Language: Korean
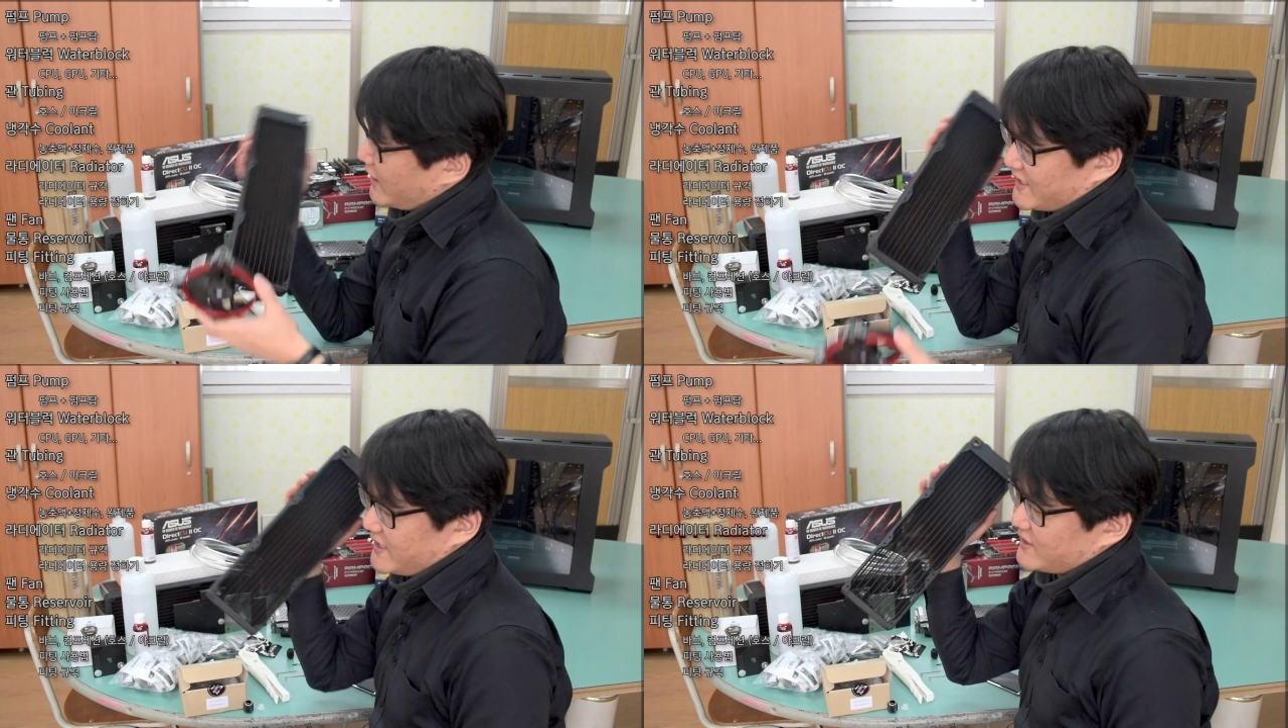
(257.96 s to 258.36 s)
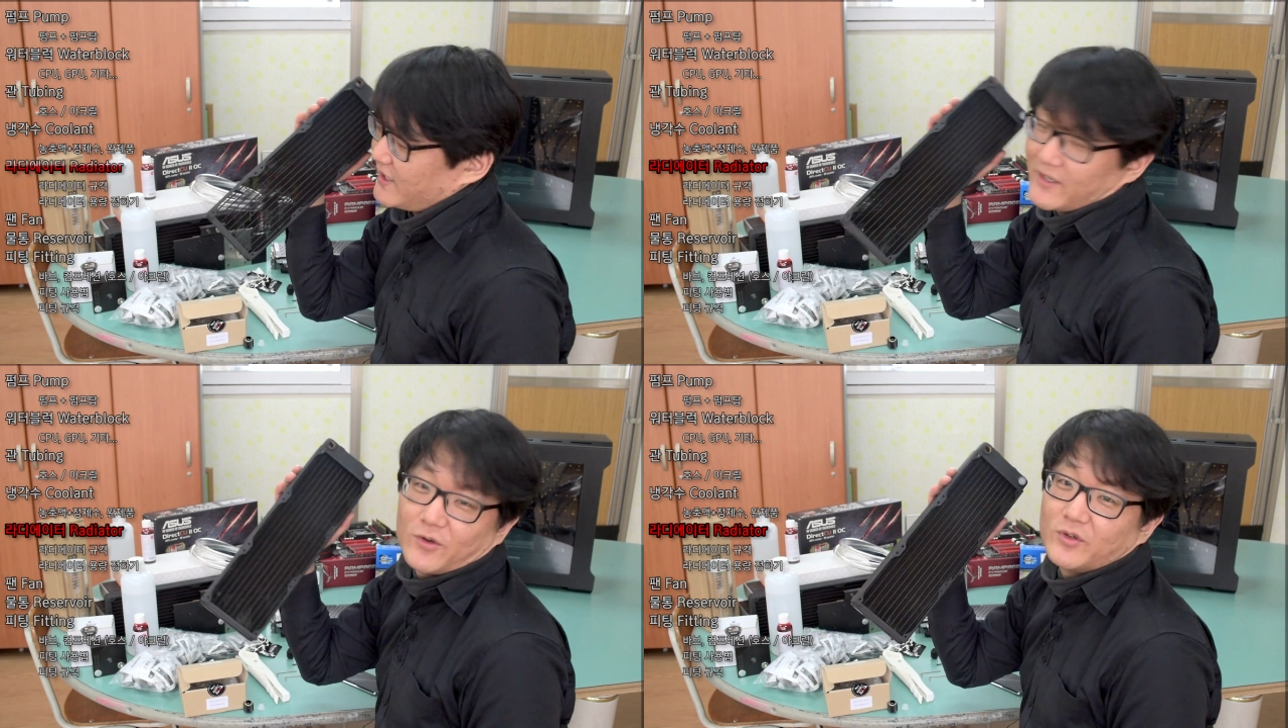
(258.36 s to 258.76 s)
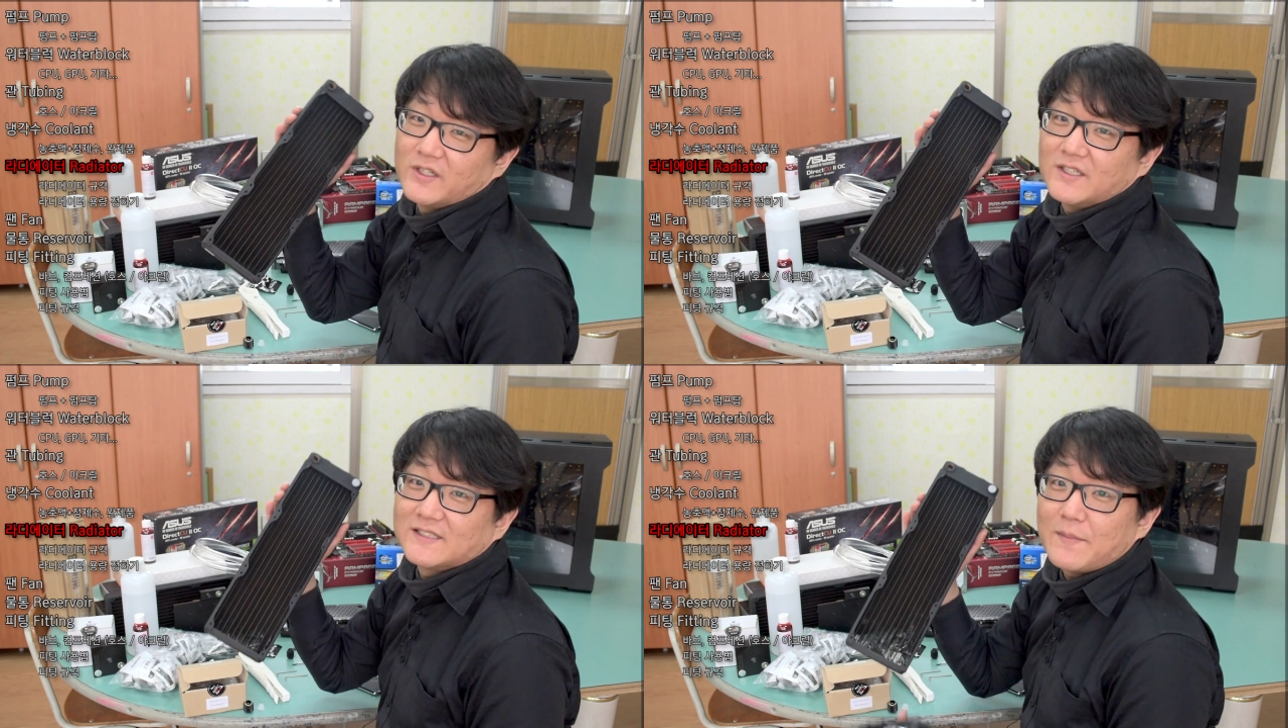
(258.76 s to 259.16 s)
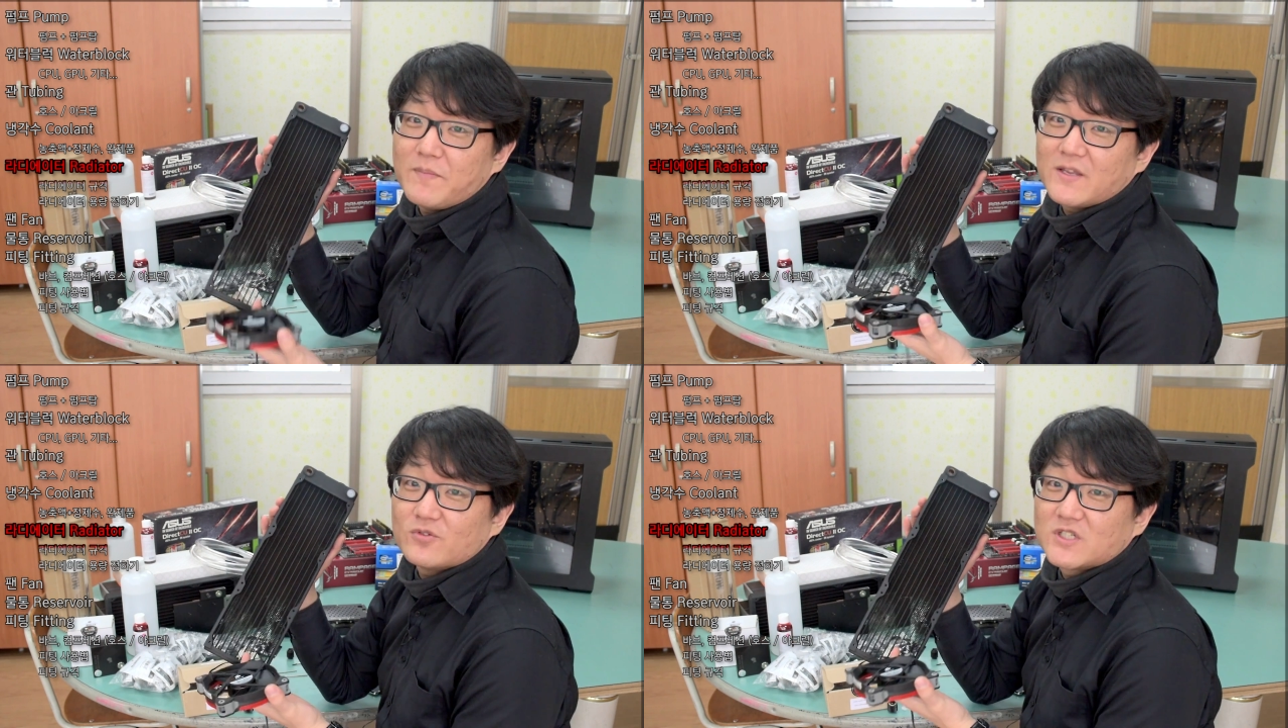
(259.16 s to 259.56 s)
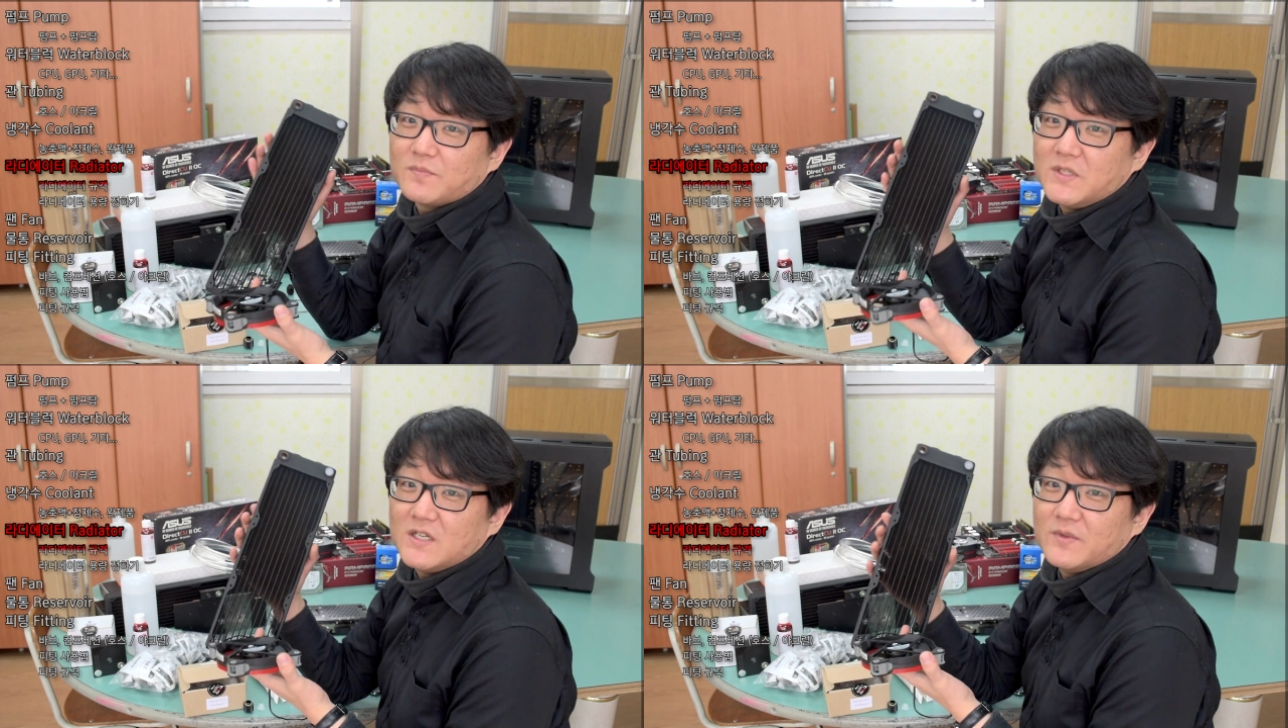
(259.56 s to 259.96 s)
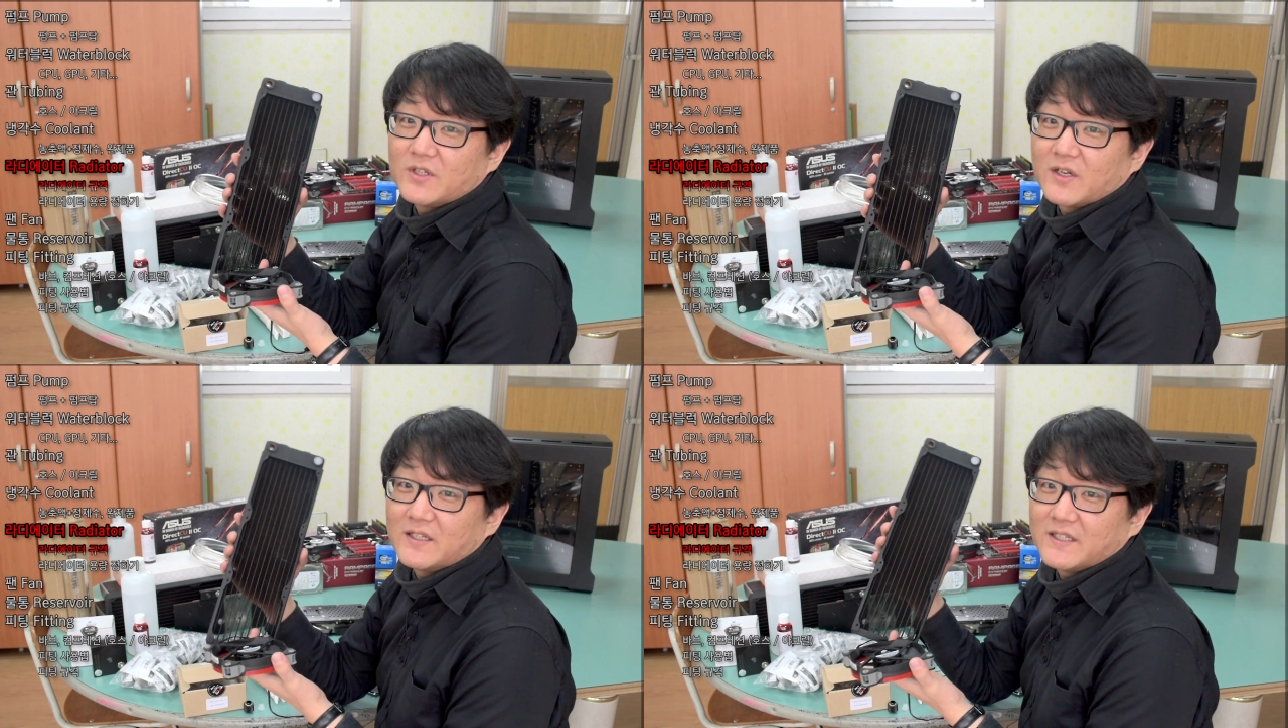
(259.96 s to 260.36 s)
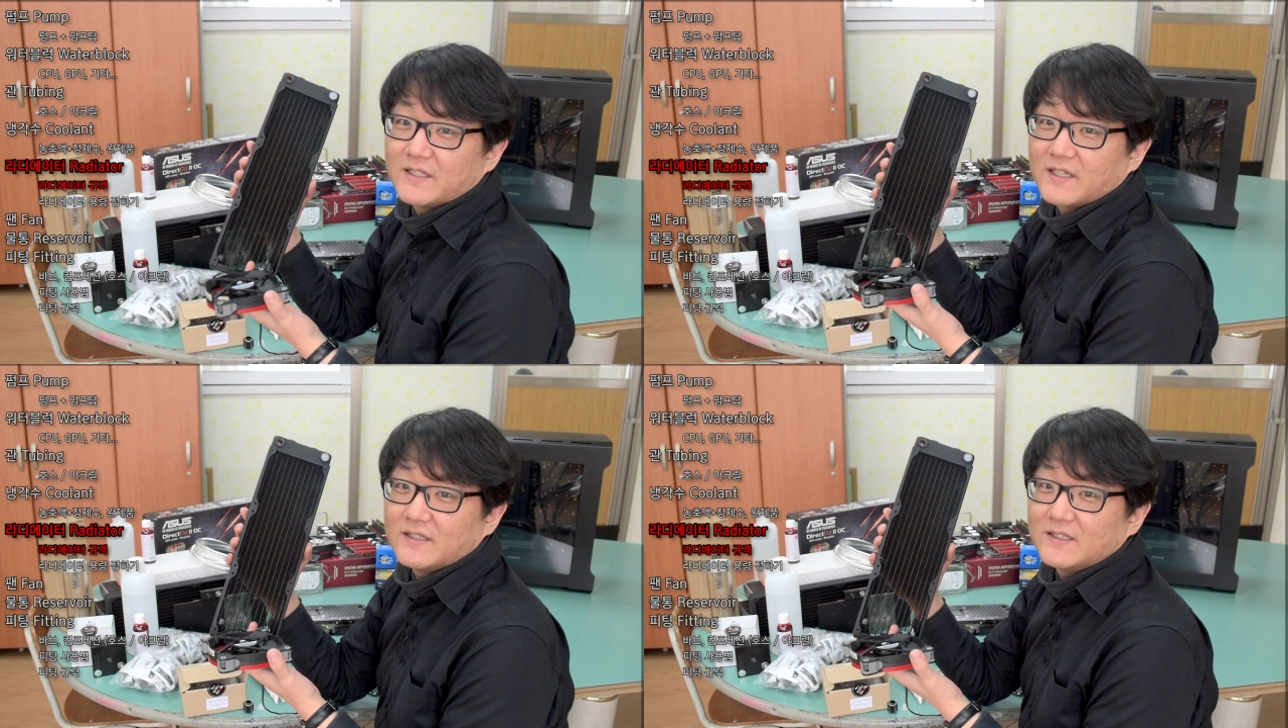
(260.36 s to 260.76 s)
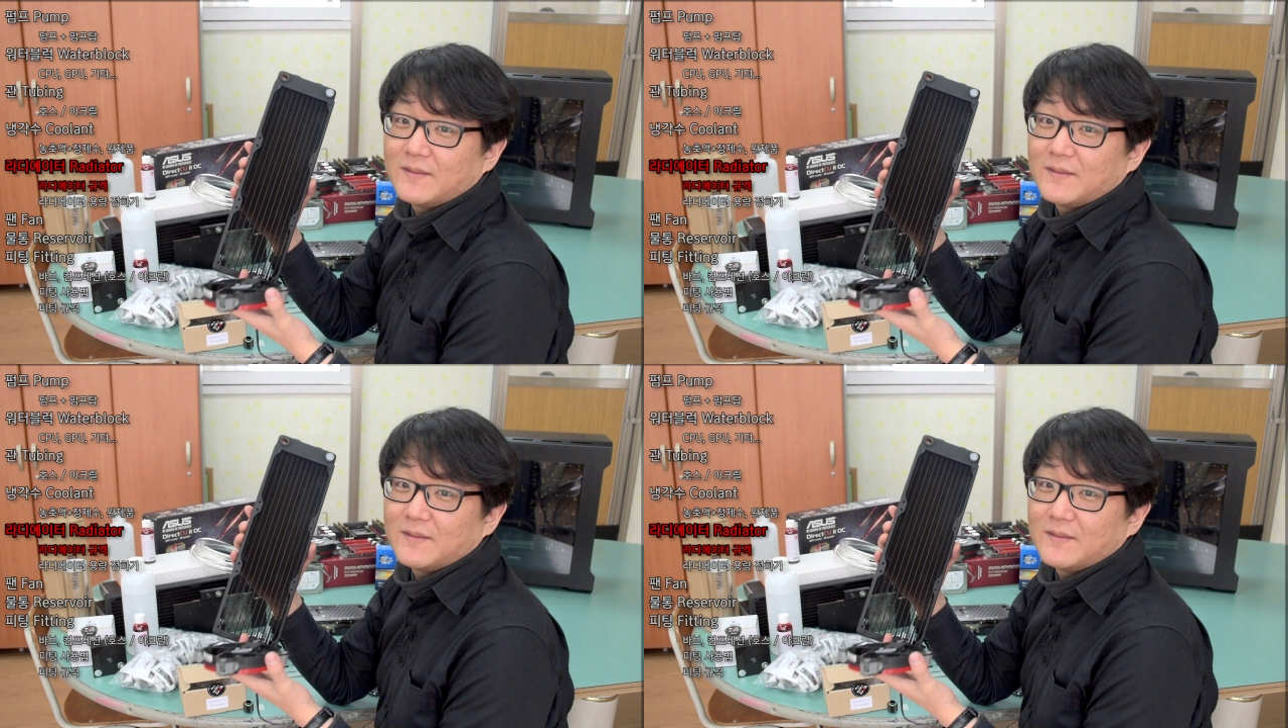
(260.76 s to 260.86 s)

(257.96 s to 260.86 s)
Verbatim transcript: 라디에이터의 경우에는 360mm 라디에이터인데,